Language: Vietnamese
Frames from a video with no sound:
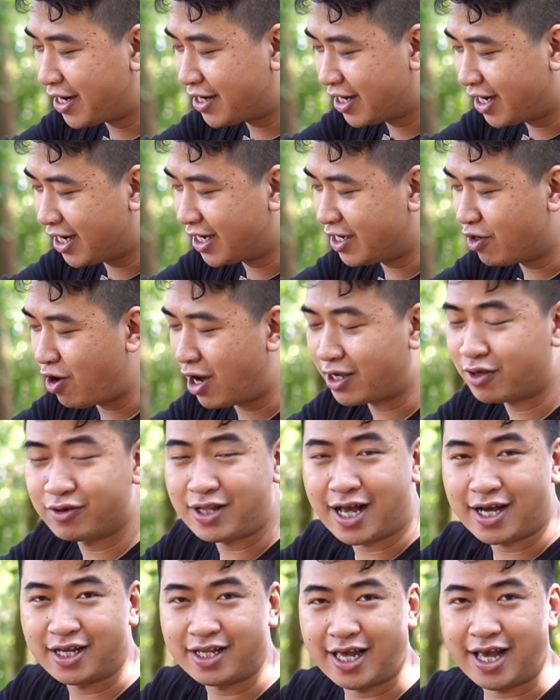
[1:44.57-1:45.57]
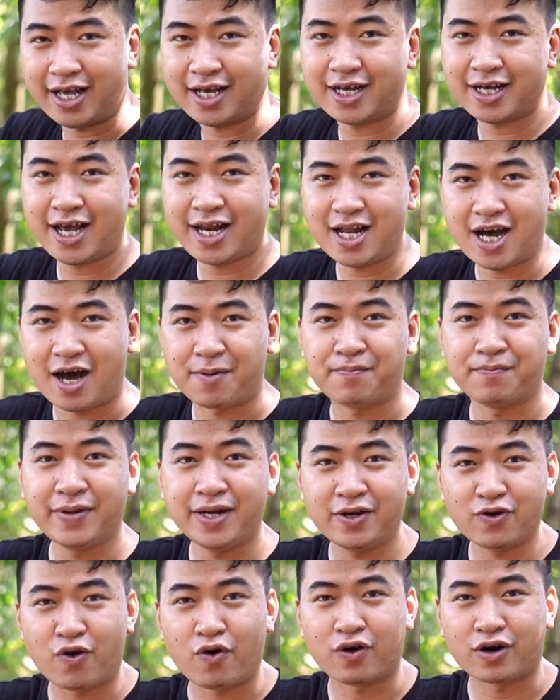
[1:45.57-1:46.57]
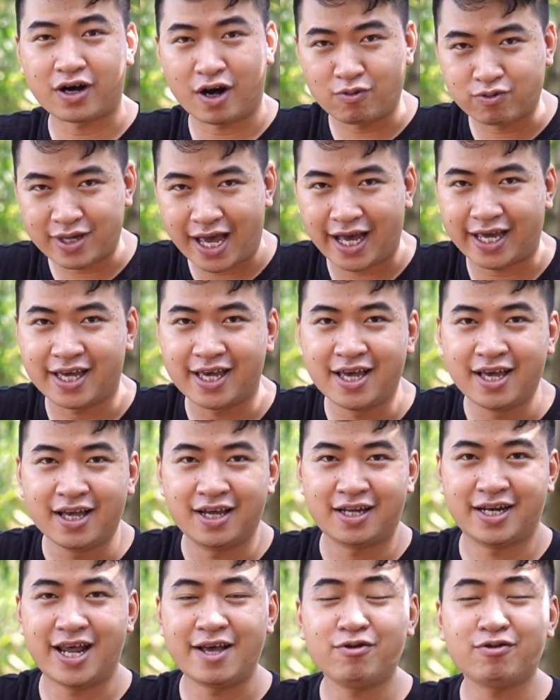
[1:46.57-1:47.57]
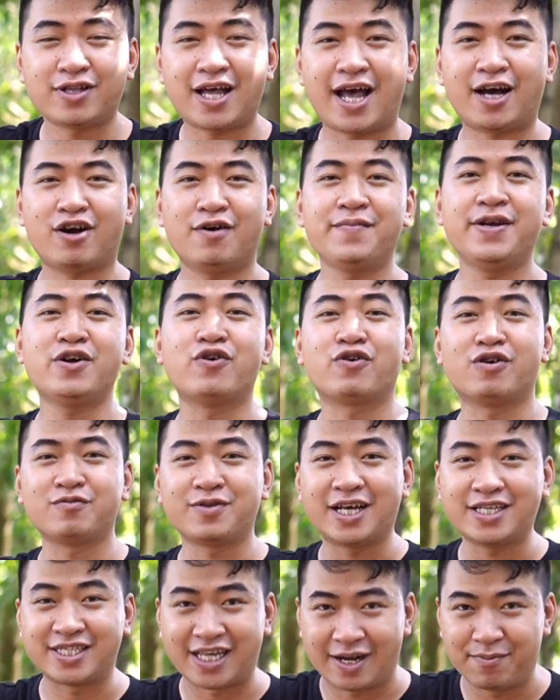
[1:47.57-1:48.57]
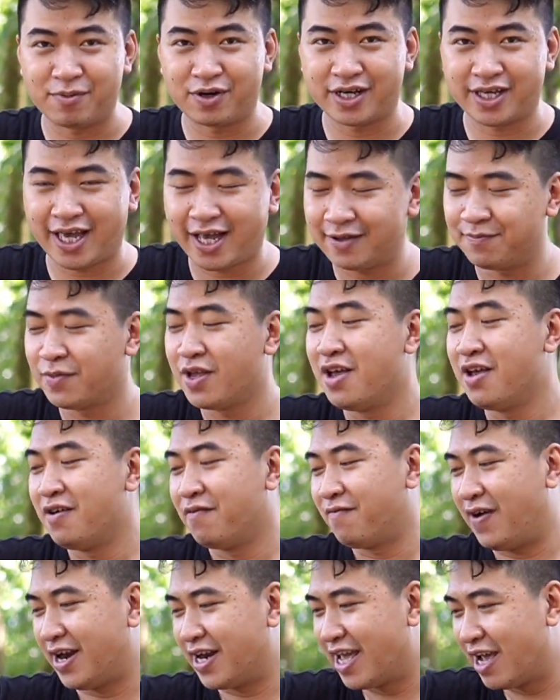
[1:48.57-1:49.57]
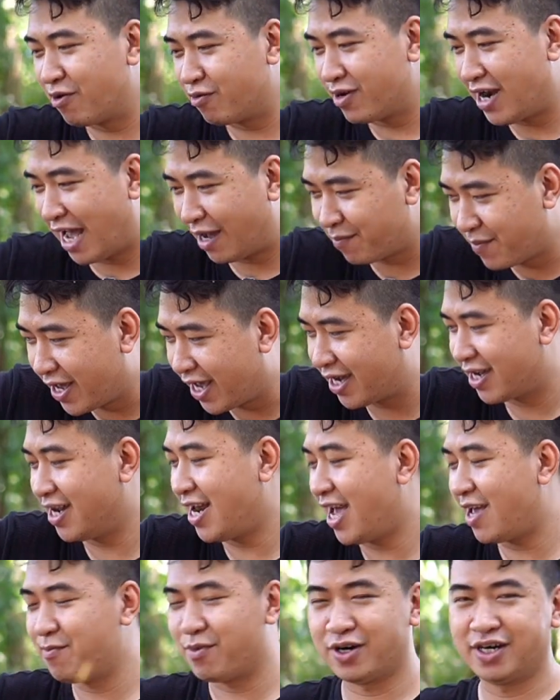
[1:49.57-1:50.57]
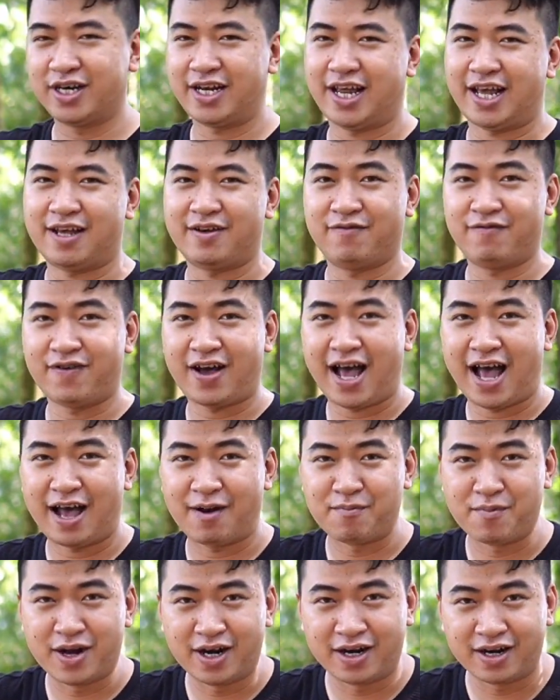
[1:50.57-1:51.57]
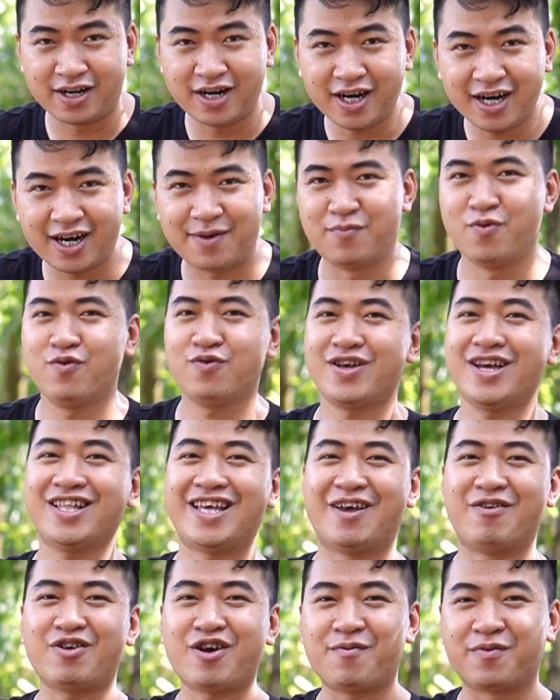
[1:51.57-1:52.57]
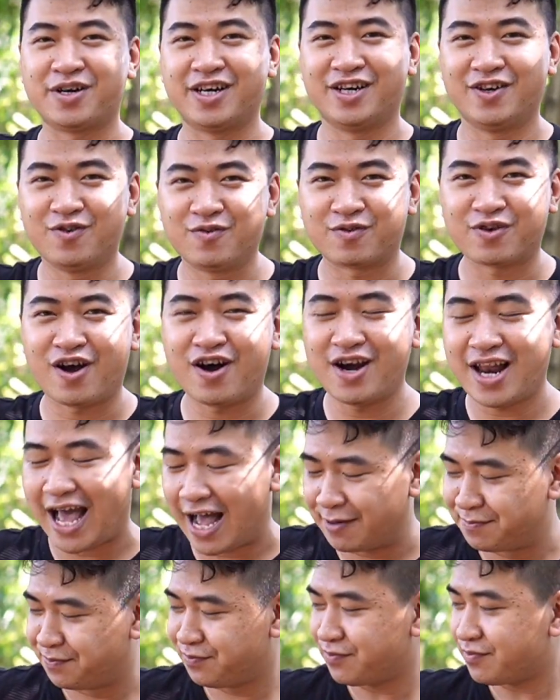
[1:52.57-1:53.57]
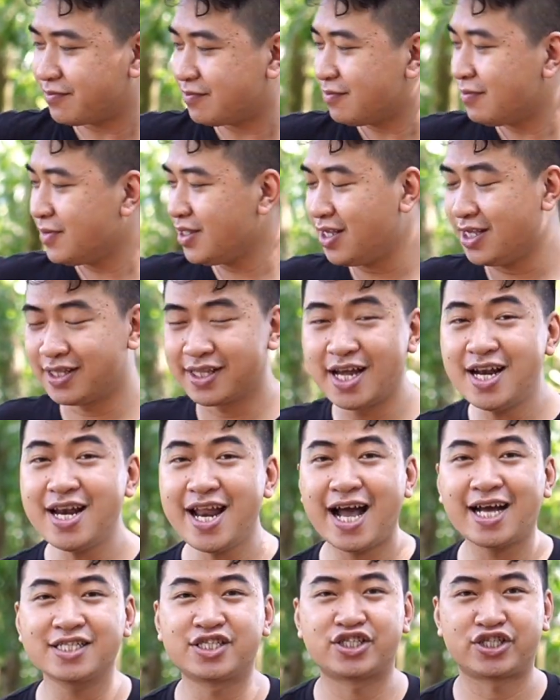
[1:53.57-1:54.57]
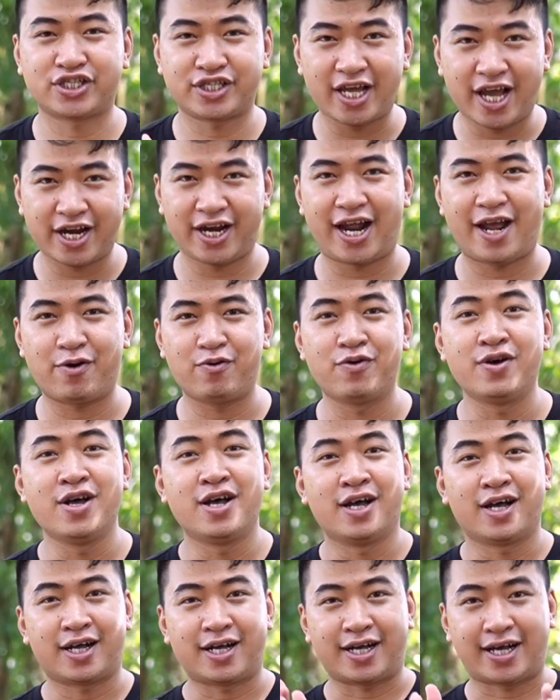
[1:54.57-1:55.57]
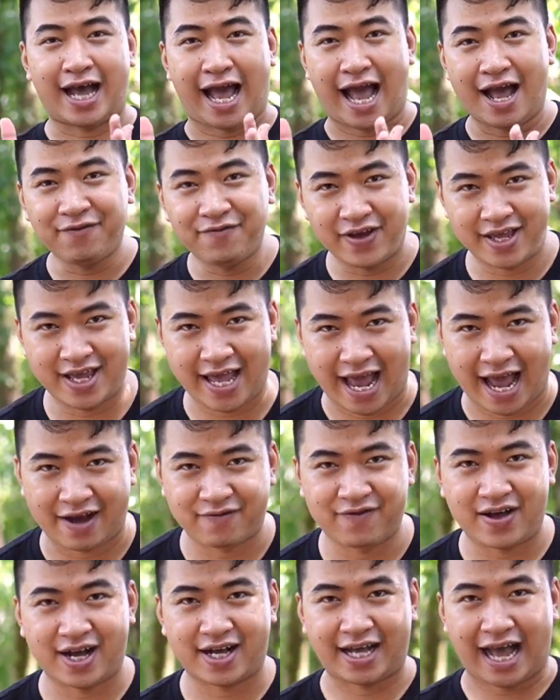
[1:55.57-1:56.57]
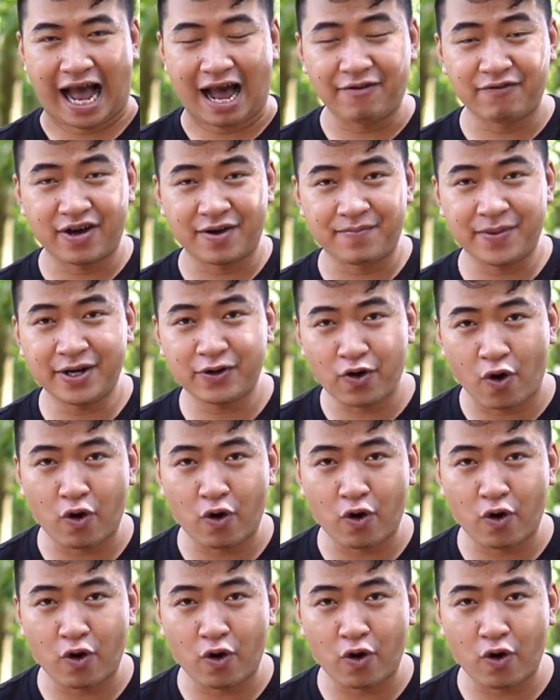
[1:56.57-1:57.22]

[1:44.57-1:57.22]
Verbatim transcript: rời hoặc chúng ta có thể kết hợp micro không dây nếu chúng ta có micro không dây xịn mọi người nhé và điều đặc biệt ở đây mọi người nè và mình rất là muốn giới thiệu cho mọi người luôn đó là tính năng stereo cả về nhạc và cả về micro